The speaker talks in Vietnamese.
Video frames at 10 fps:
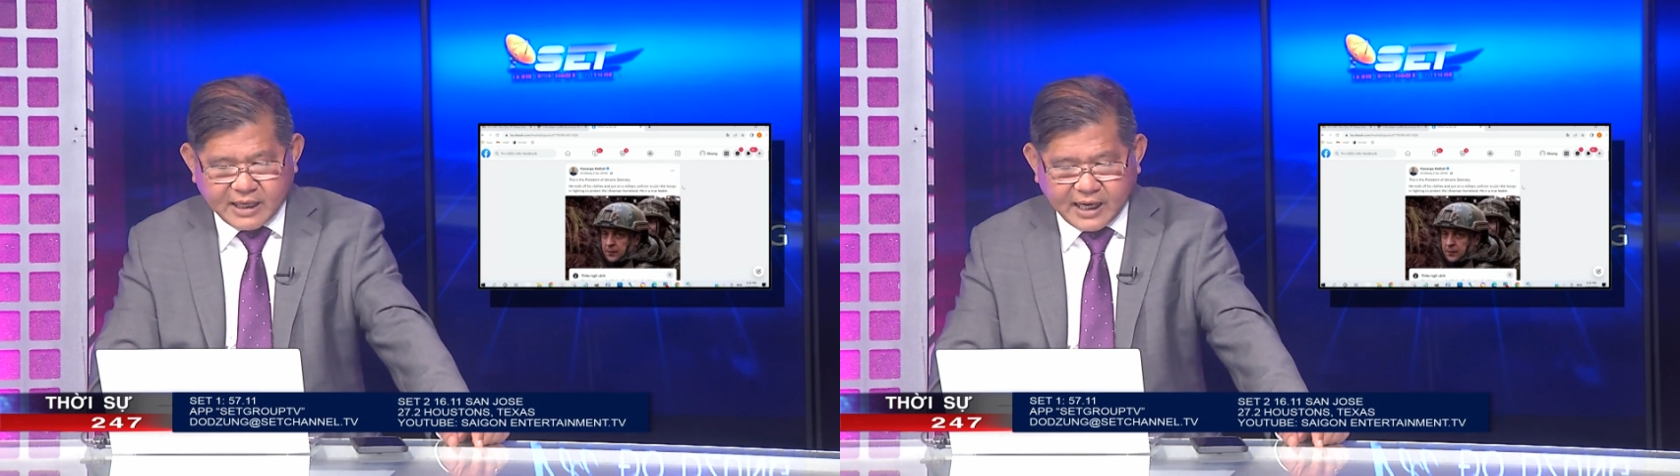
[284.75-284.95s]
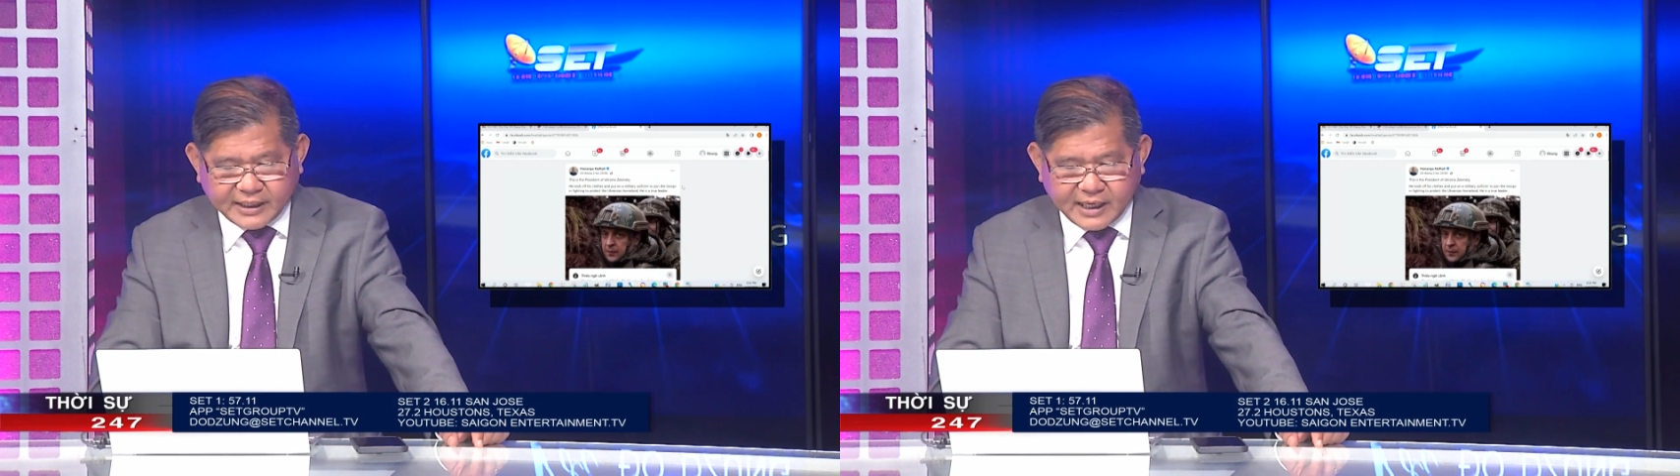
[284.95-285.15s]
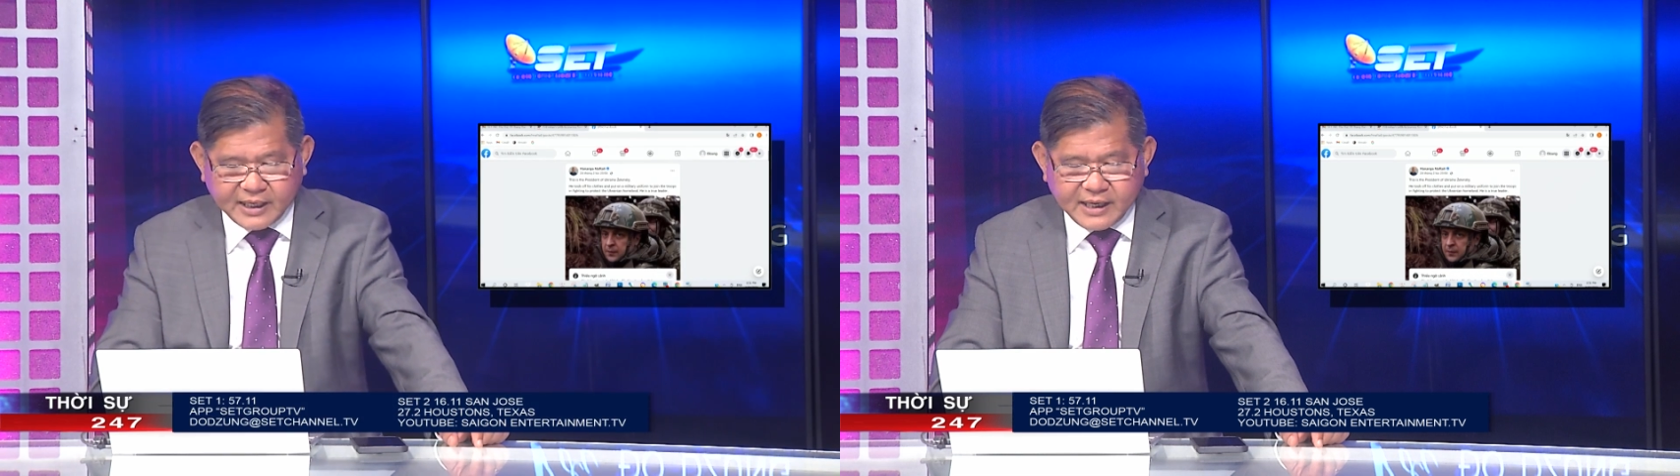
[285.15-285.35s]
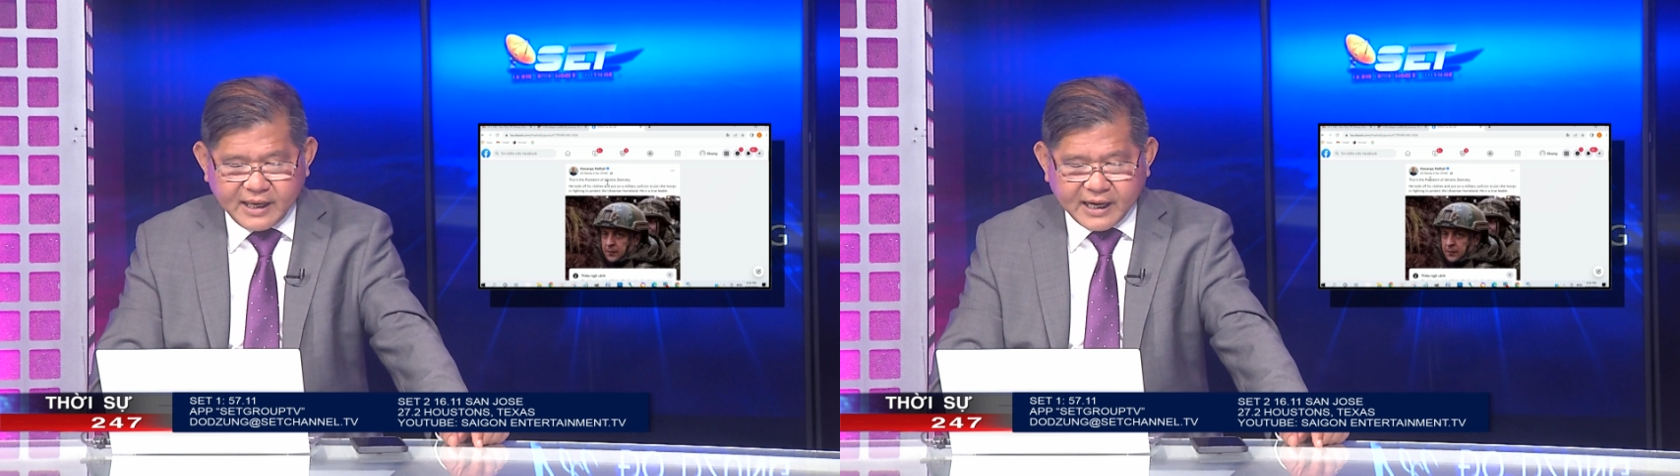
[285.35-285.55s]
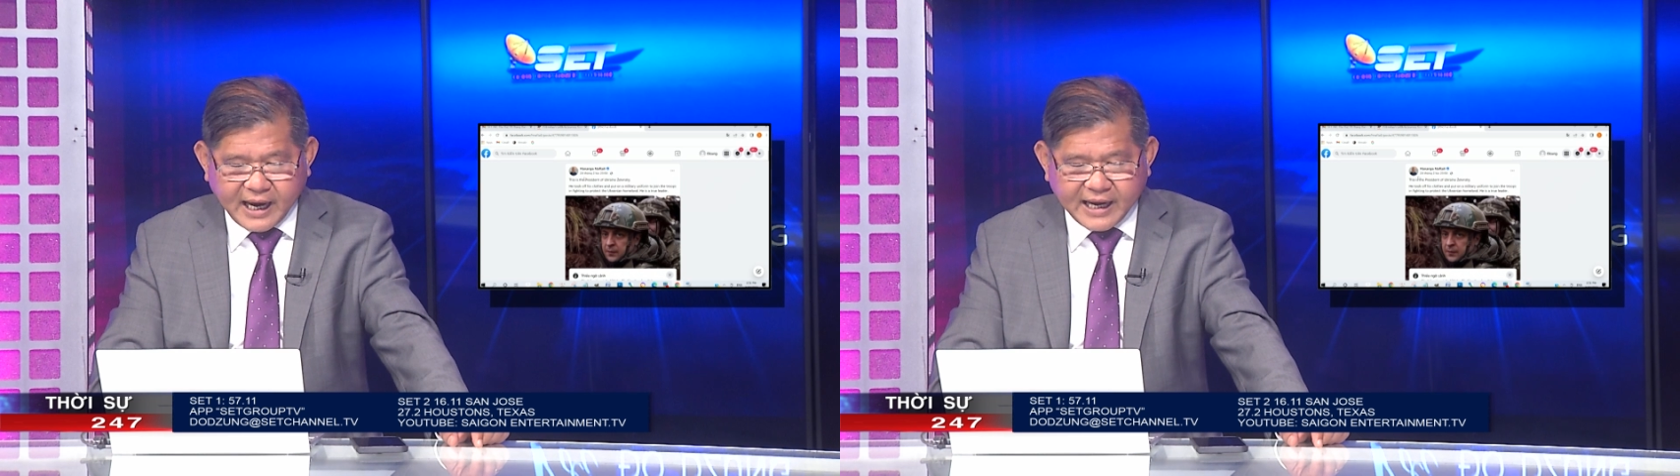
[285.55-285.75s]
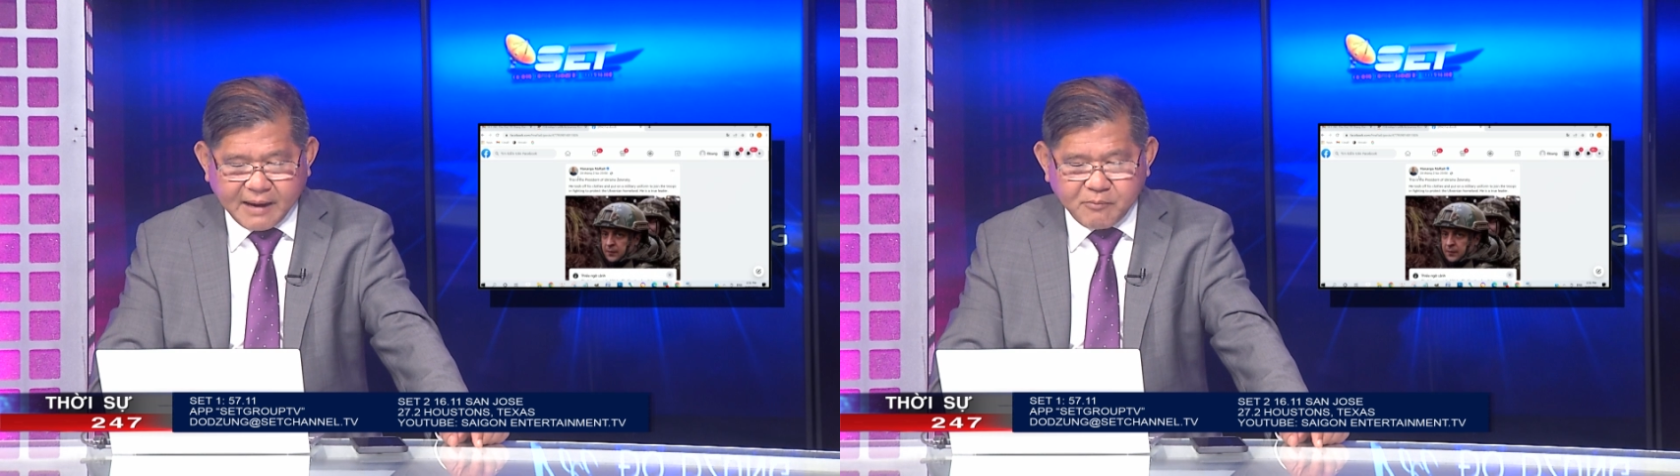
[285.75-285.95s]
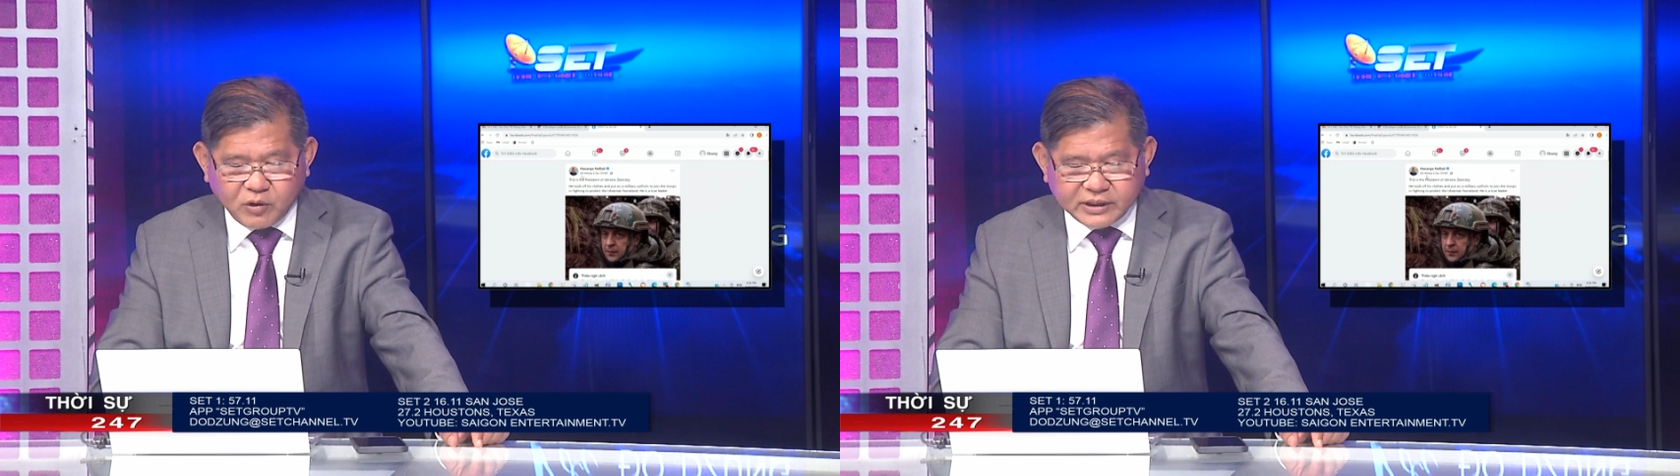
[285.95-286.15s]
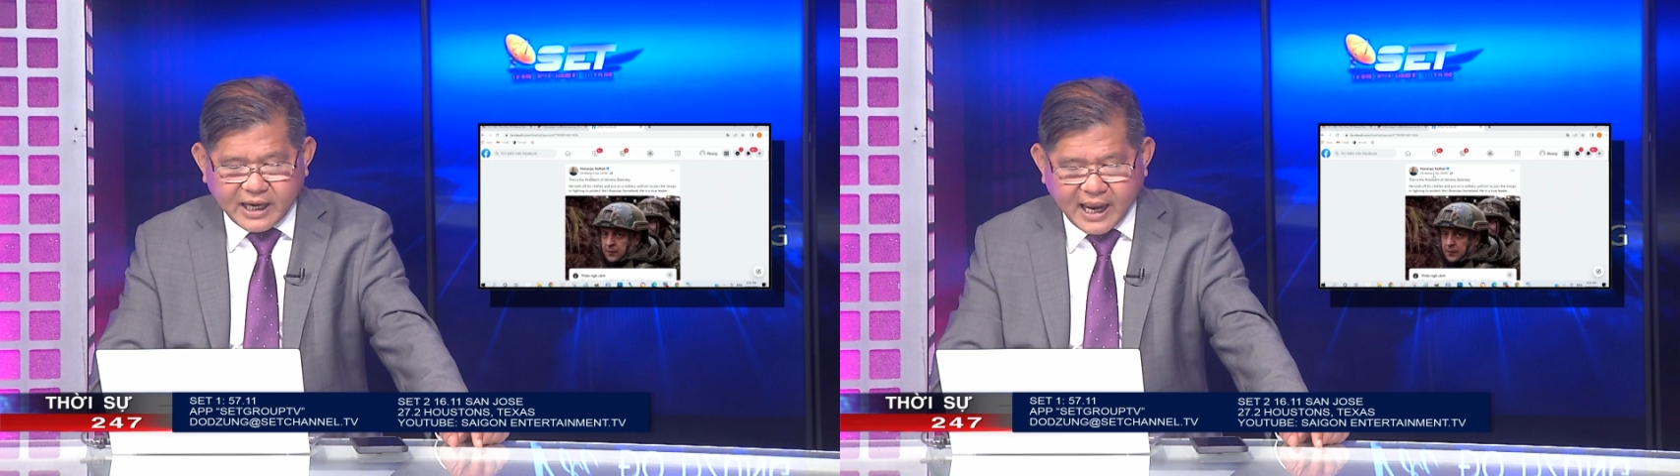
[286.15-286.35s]
Để nè, ngày hai
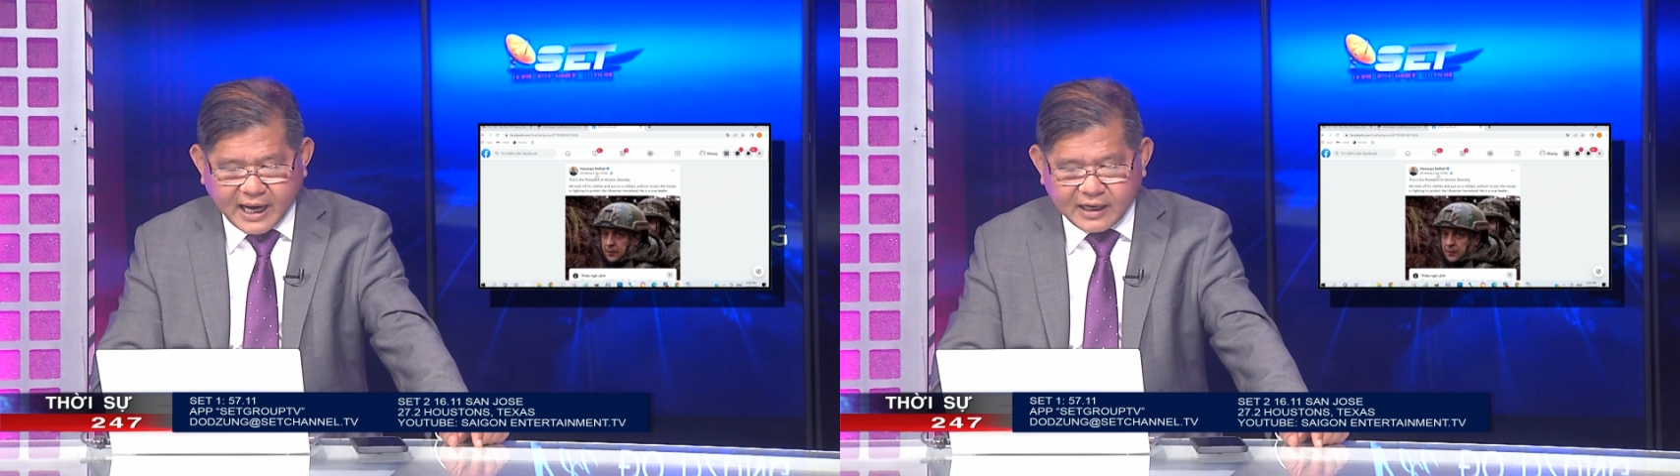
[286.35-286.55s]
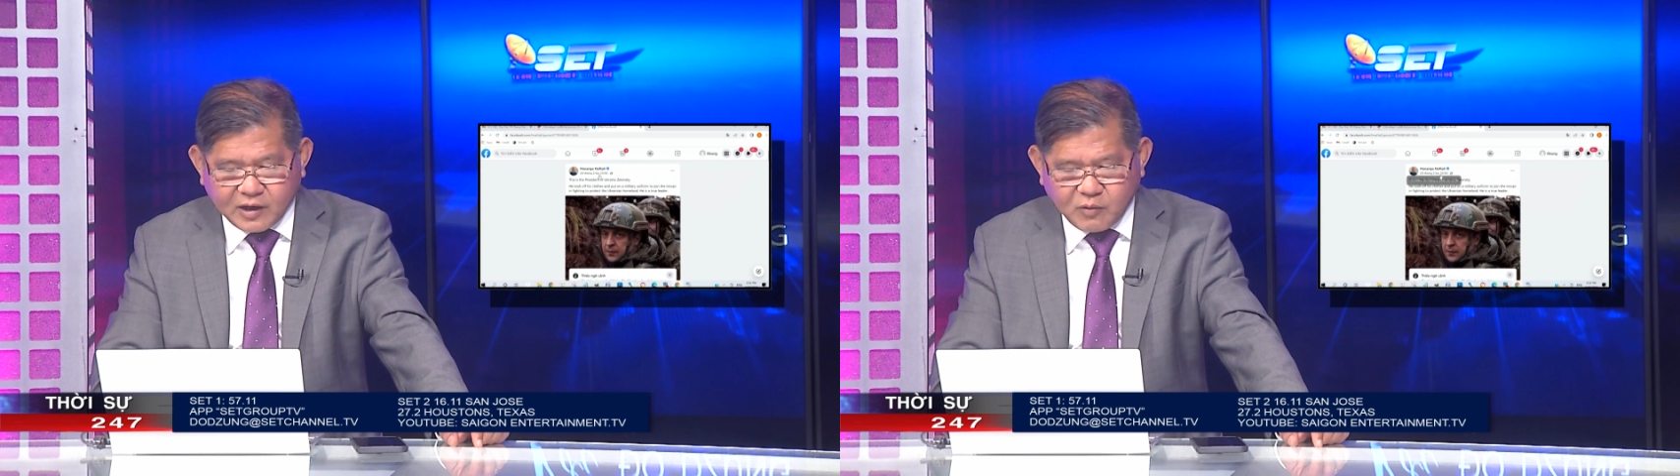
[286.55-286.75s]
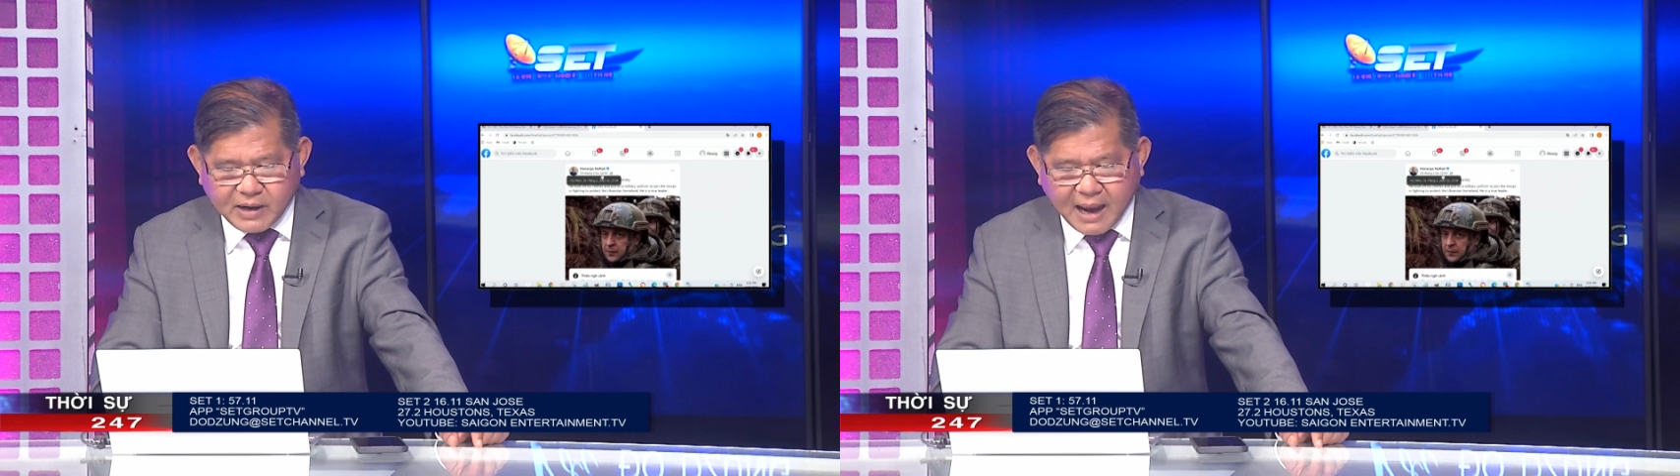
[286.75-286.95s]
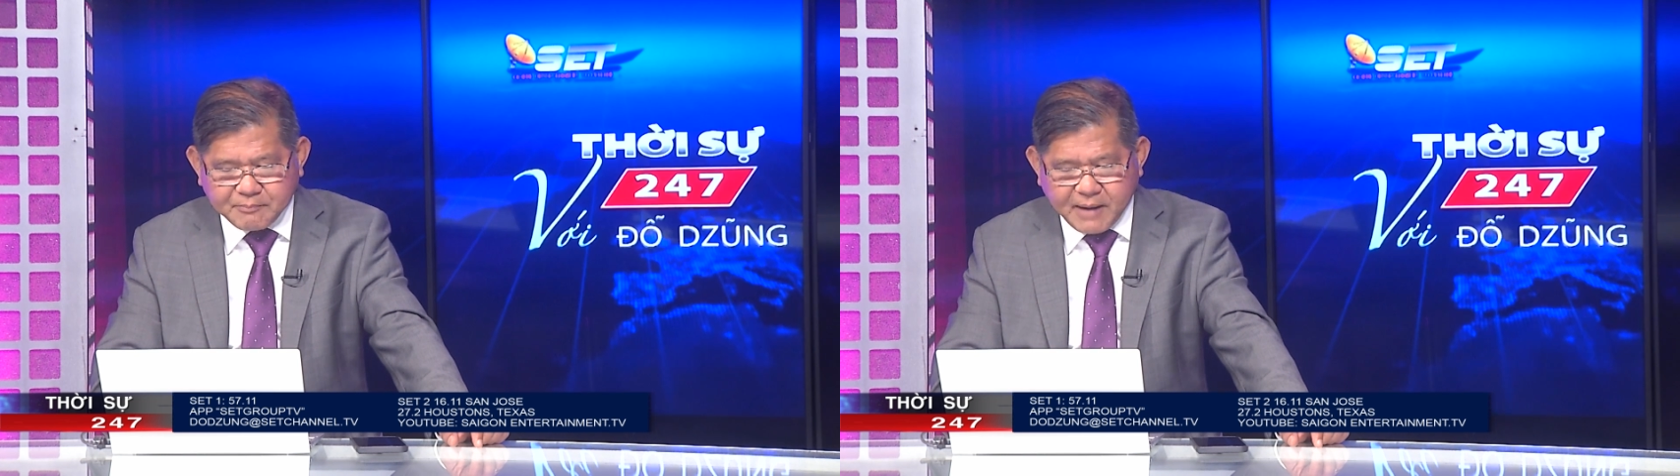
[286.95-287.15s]
mươi tư tháng hai lúc hai mươi